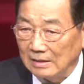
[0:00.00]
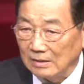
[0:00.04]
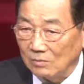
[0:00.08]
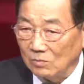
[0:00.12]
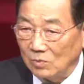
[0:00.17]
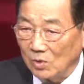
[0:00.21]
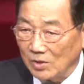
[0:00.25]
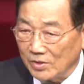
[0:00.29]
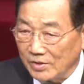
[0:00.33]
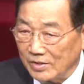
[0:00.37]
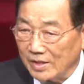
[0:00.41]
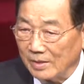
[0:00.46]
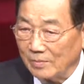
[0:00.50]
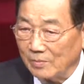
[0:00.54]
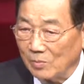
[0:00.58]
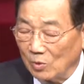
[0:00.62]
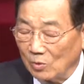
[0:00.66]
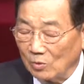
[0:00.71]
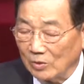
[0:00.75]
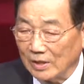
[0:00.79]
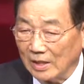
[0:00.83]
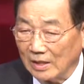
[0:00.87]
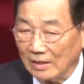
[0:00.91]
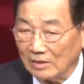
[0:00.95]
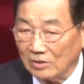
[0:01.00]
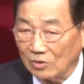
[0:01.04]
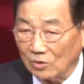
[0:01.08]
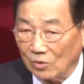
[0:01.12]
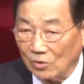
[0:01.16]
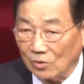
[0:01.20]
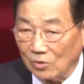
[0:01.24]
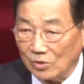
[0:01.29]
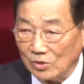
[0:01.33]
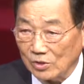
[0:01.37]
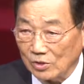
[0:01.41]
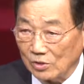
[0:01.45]
원자 폭탄
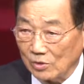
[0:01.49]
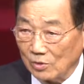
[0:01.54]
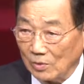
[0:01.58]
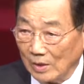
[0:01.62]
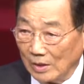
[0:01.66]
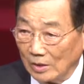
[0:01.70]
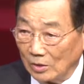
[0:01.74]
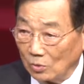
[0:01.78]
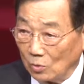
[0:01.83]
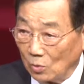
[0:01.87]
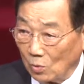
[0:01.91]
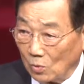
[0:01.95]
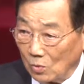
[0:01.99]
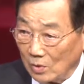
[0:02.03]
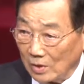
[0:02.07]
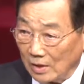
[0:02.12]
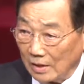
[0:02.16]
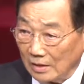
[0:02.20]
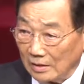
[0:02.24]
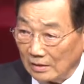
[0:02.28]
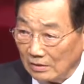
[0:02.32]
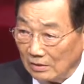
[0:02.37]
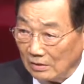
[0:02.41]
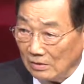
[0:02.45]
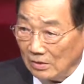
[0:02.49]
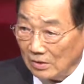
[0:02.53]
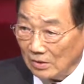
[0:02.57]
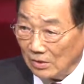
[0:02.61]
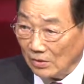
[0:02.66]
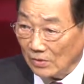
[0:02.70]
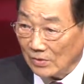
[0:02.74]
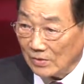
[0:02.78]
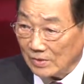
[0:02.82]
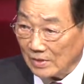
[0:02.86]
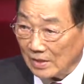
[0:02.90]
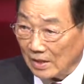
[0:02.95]
떨어진 거와 똑같은
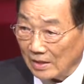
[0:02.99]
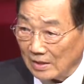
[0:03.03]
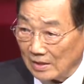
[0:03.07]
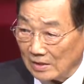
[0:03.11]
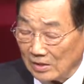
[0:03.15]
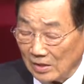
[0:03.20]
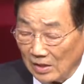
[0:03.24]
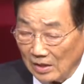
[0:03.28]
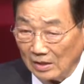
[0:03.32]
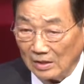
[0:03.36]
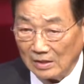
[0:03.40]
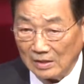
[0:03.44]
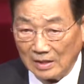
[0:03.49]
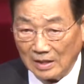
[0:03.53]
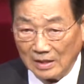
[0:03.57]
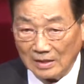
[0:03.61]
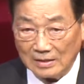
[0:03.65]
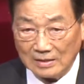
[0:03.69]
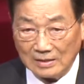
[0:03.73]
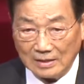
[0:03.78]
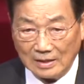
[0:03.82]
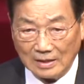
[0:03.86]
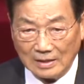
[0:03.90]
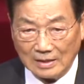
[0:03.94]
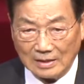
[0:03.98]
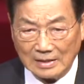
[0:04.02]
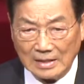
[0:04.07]
현상이 생긴다는 거예요.